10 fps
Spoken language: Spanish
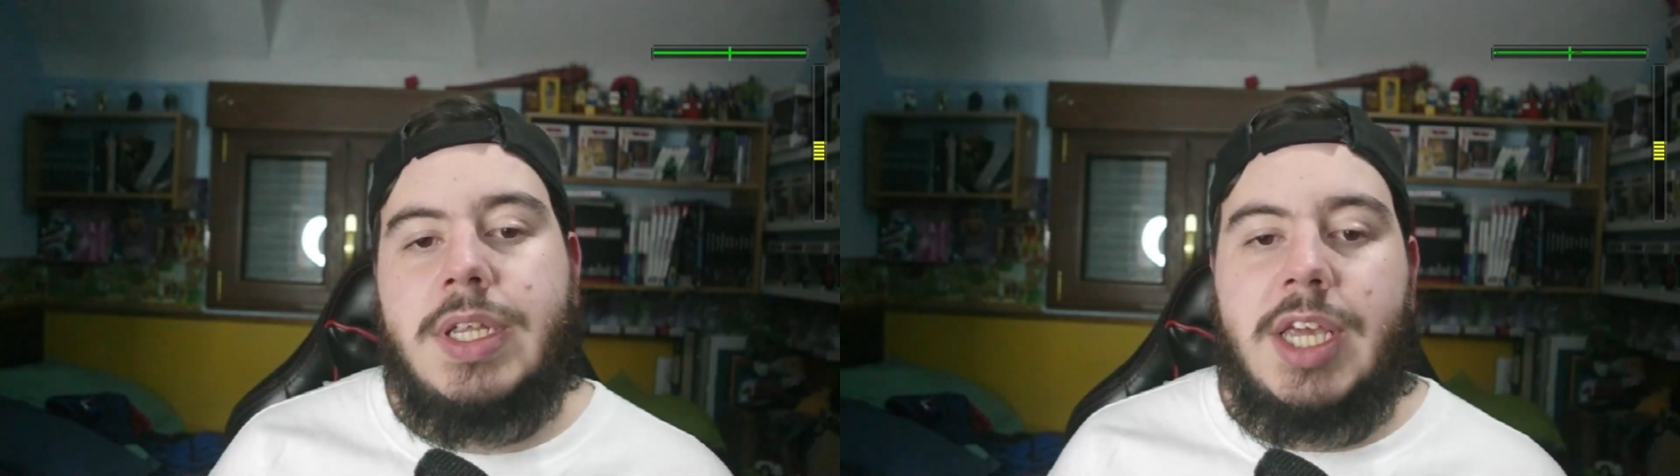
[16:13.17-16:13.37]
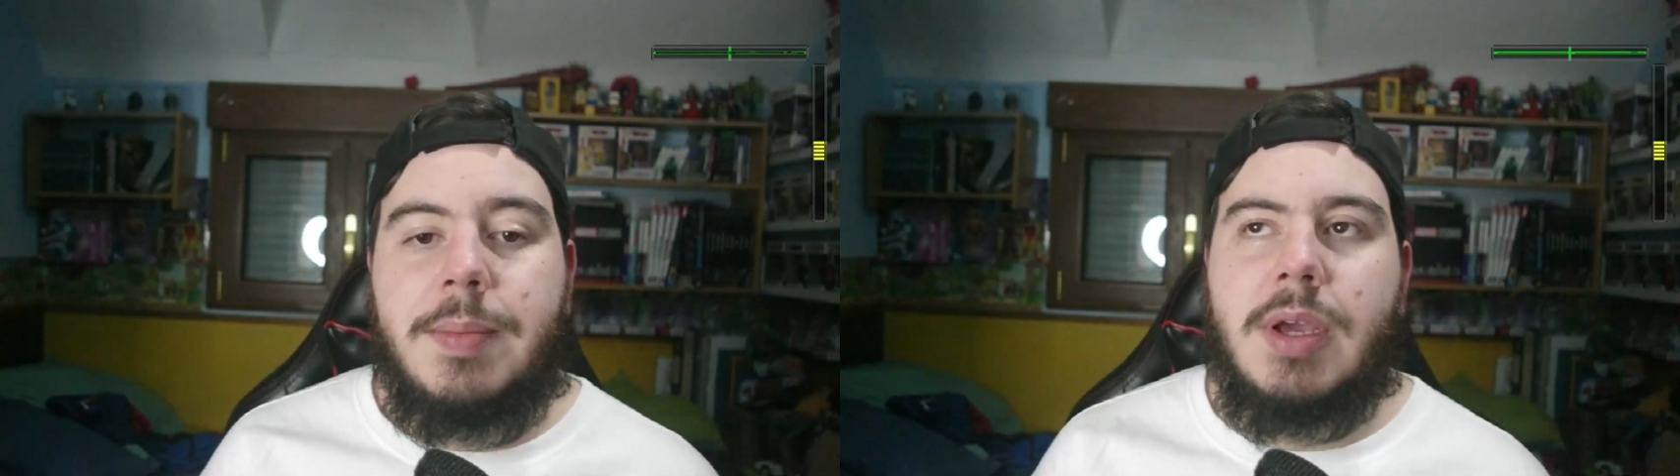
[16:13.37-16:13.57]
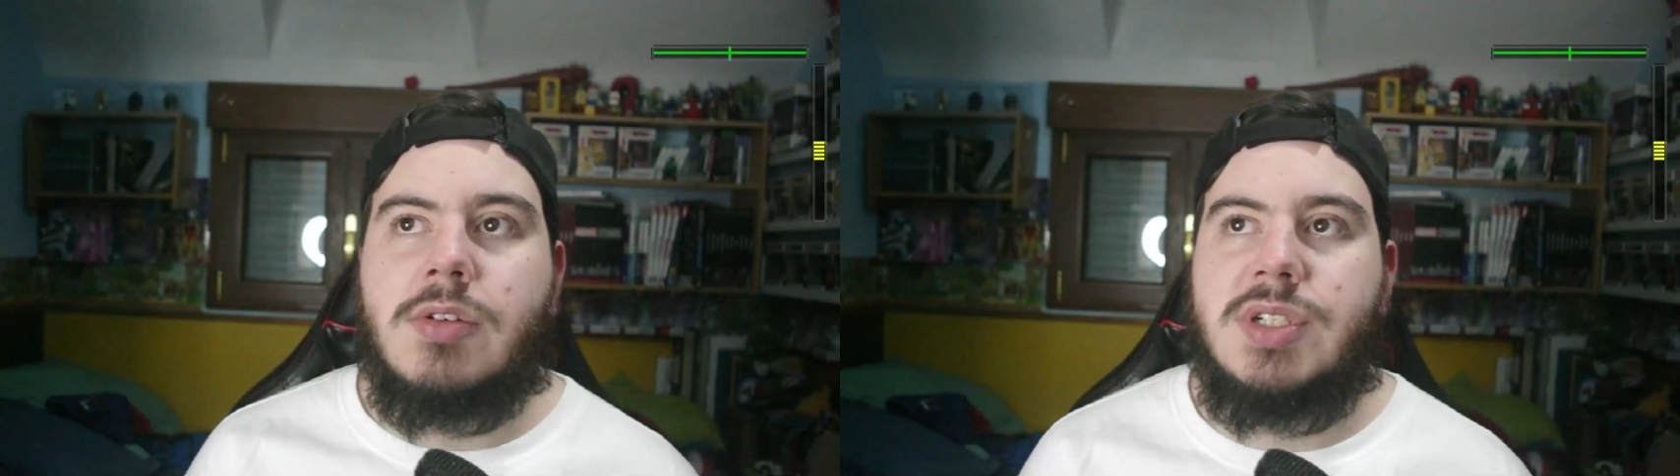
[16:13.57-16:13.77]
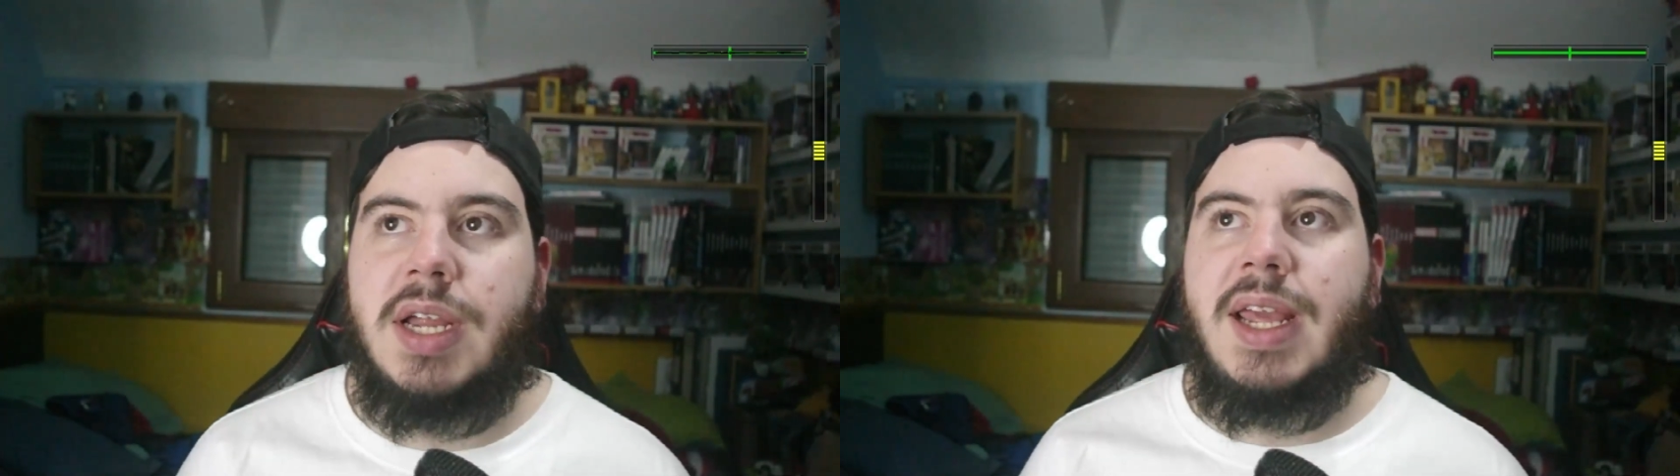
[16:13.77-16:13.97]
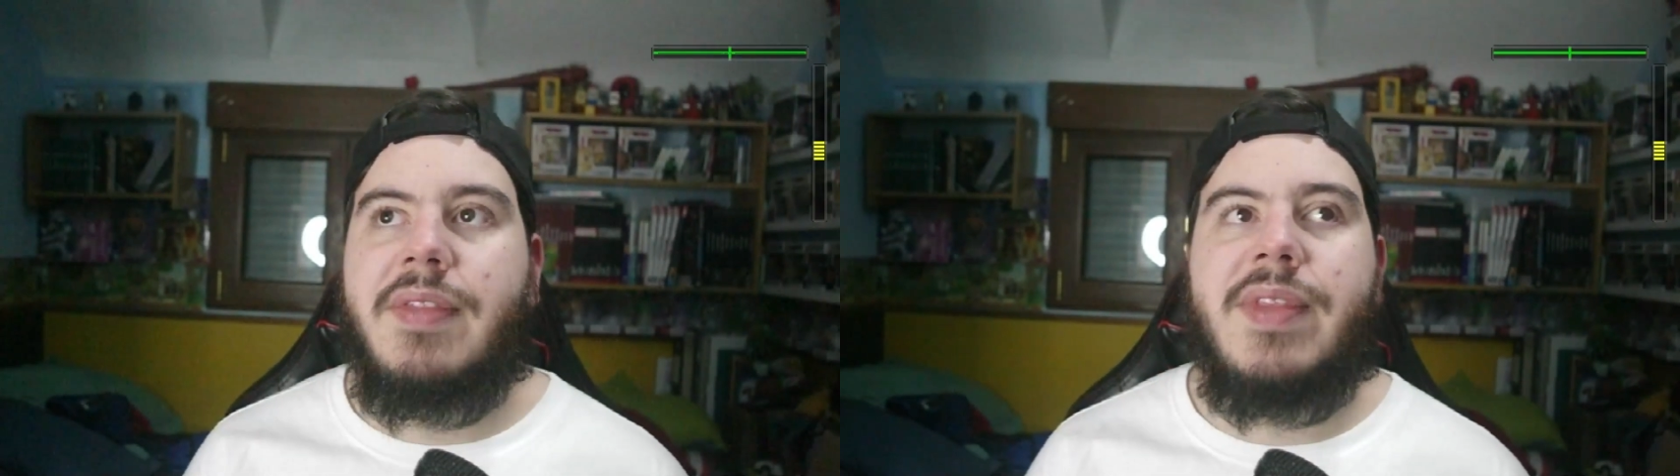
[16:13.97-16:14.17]
Jimmy
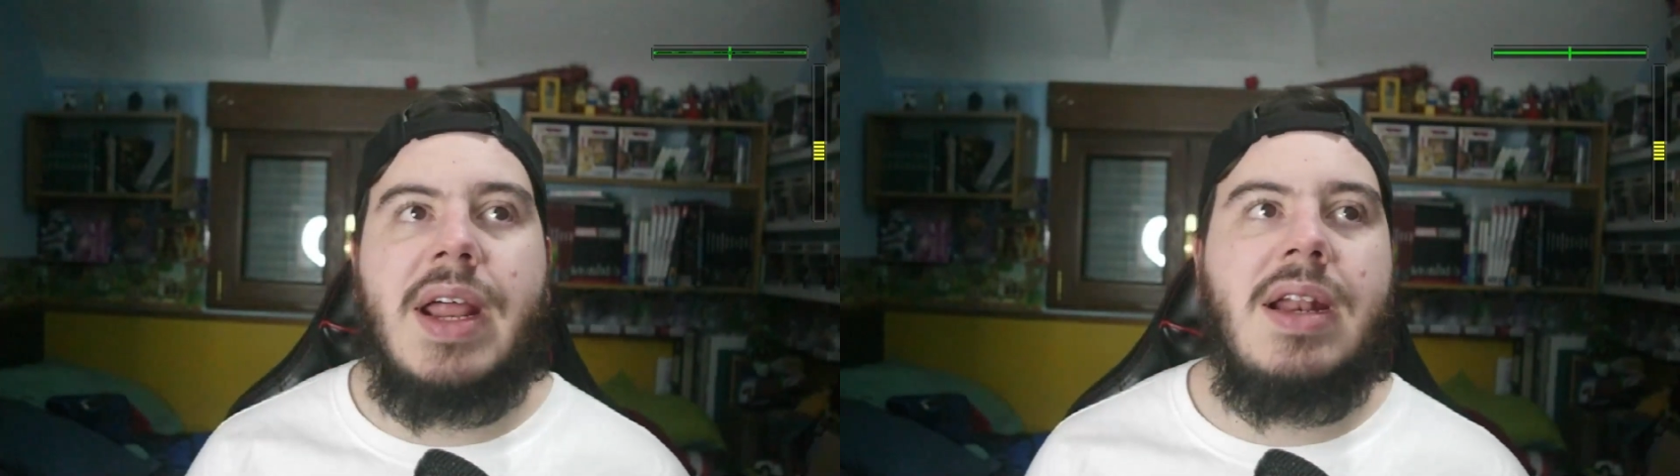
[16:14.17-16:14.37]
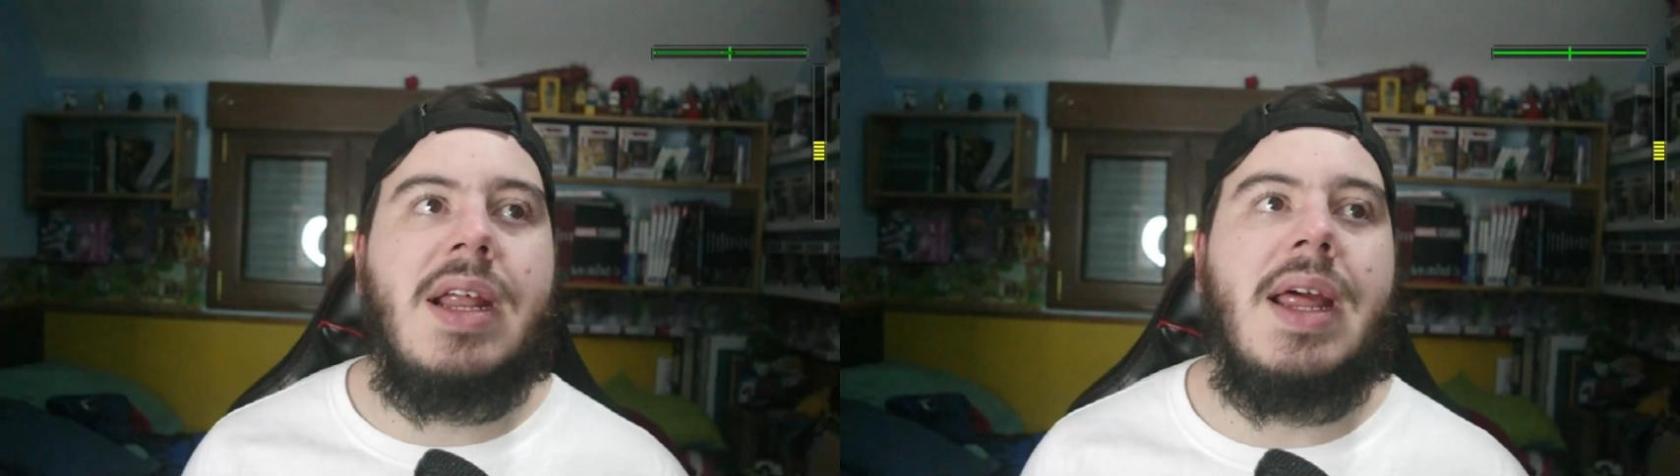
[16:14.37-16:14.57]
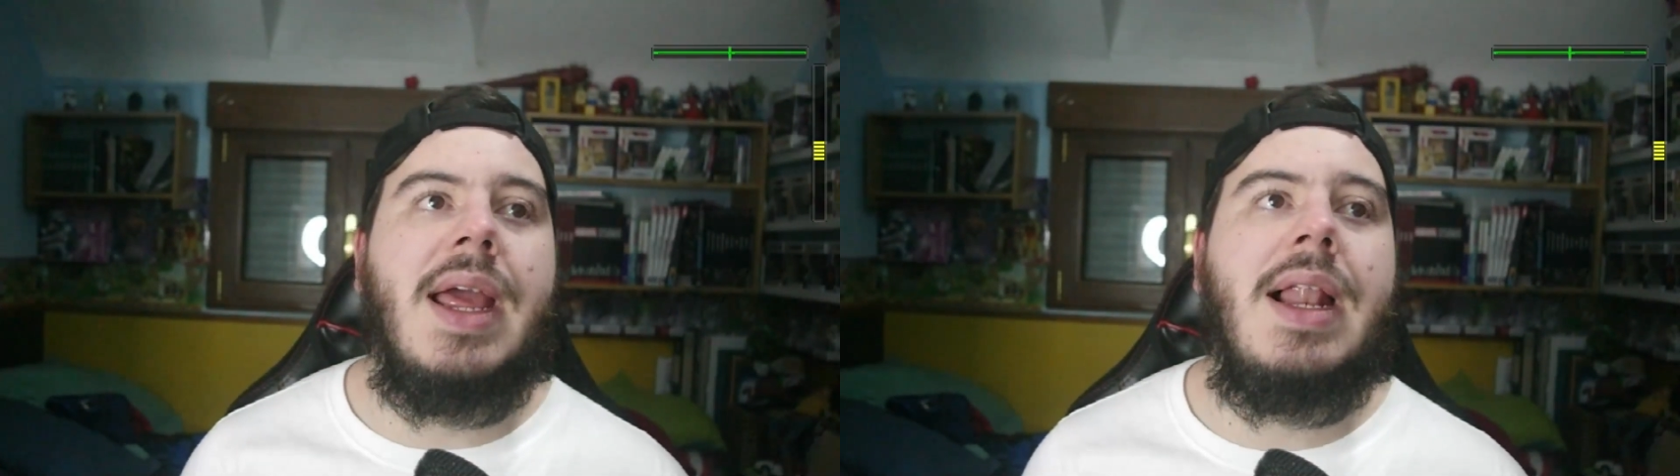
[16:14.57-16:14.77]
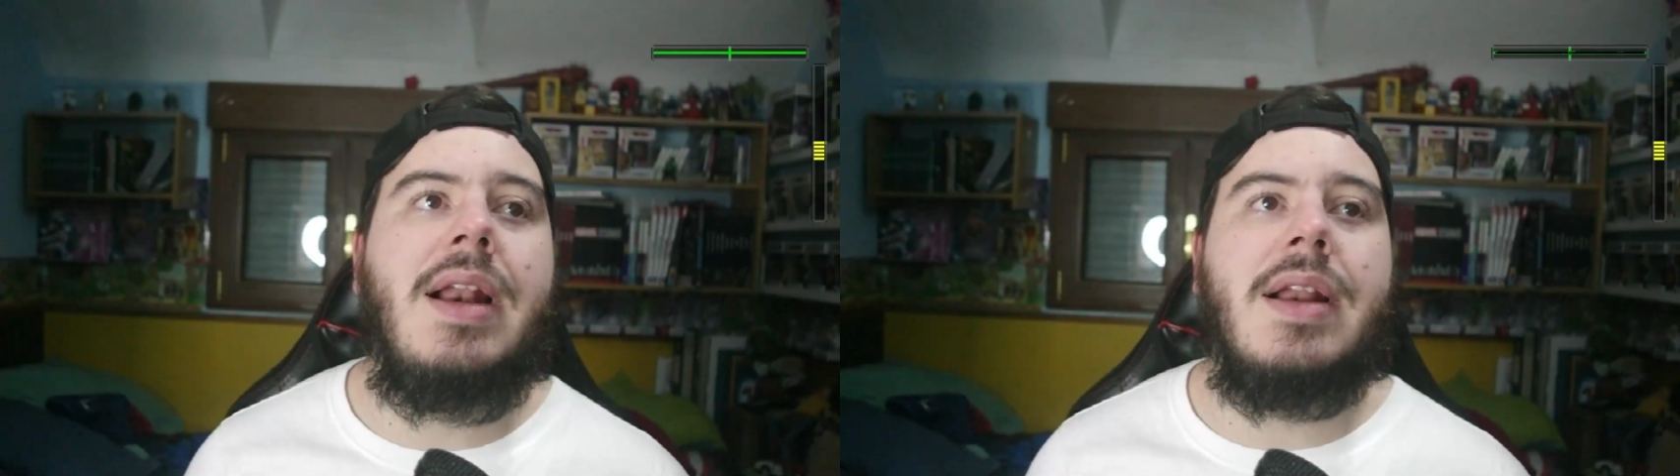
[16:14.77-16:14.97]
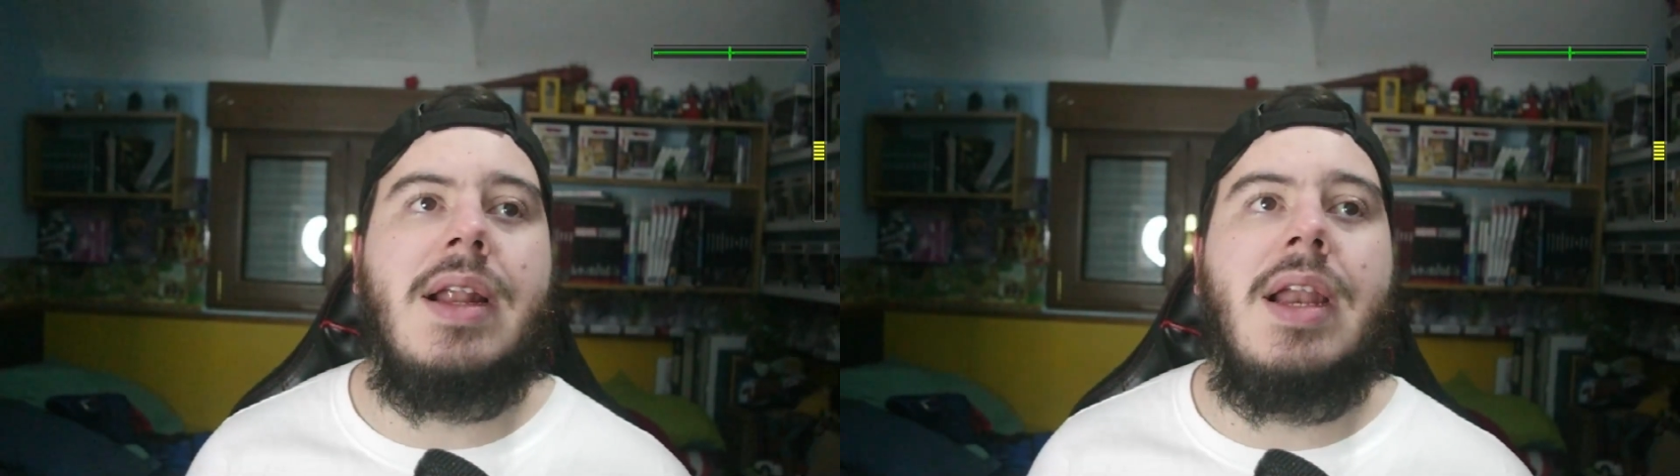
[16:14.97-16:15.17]
conseguiría darle el
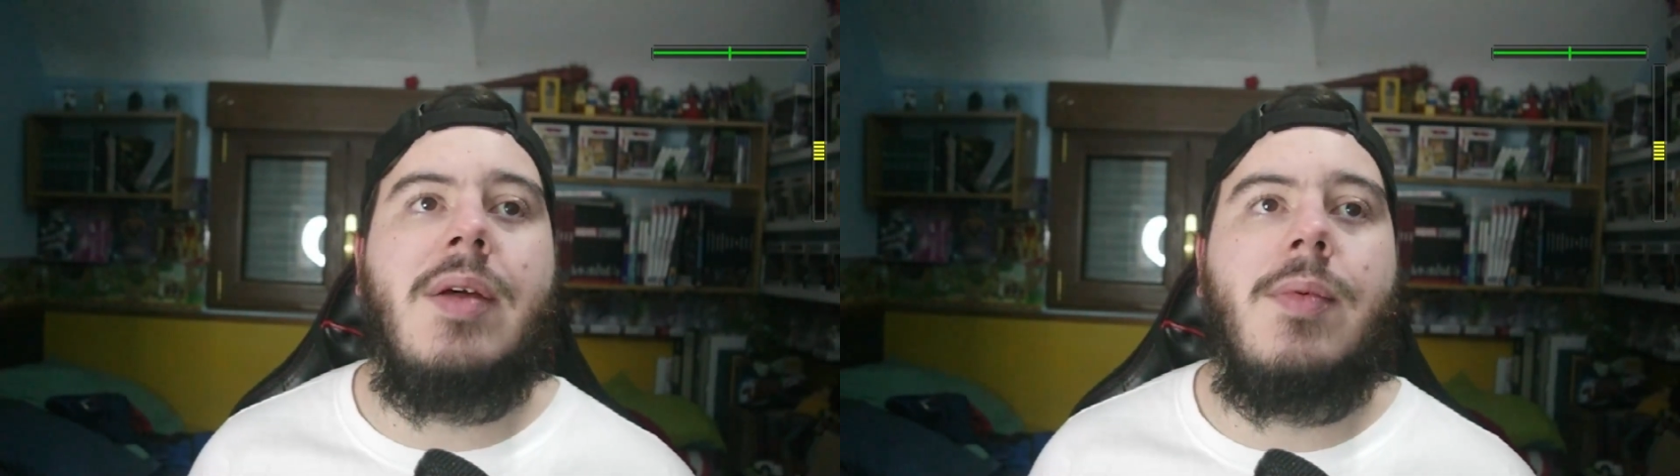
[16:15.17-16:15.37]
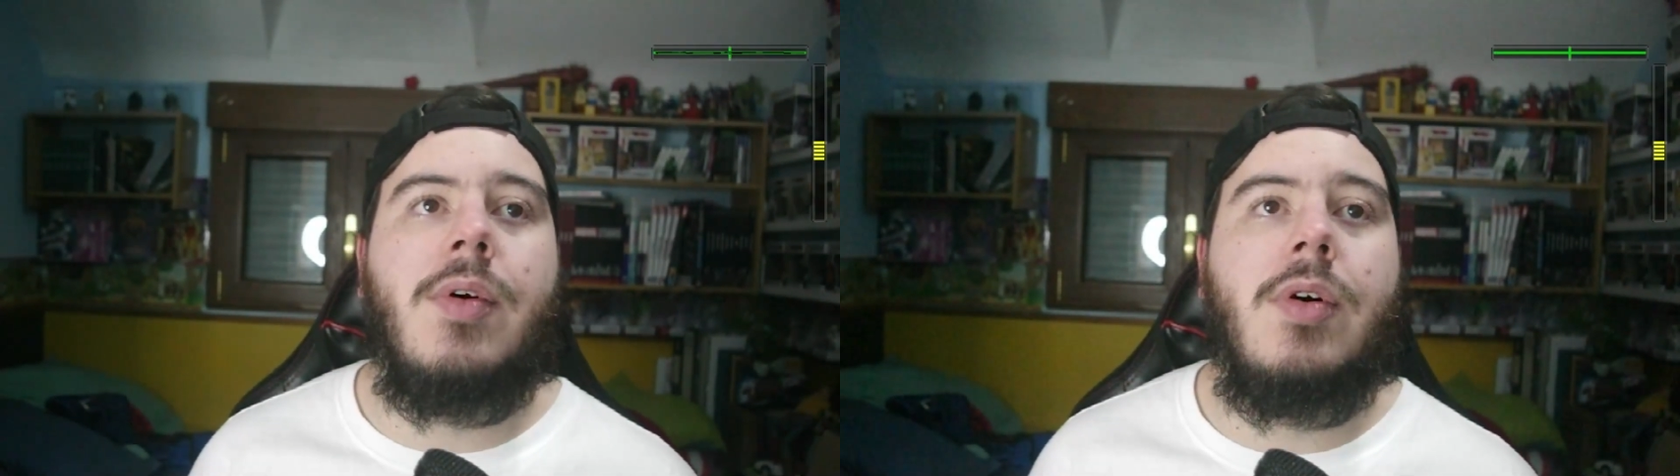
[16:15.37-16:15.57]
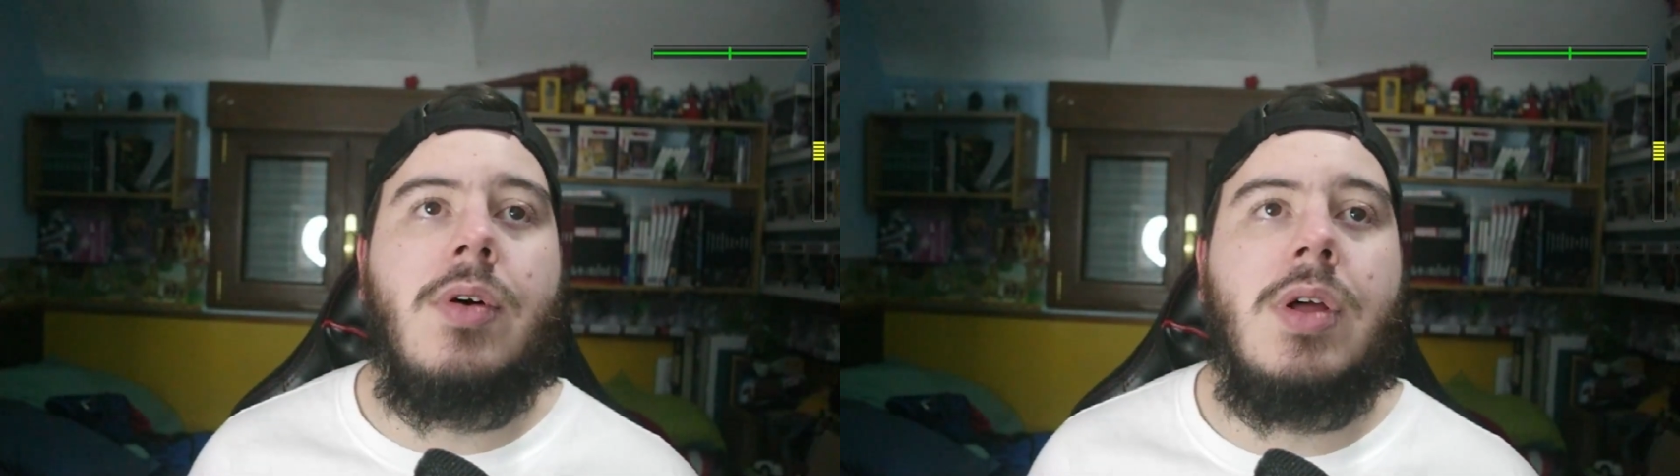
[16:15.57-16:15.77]
relevo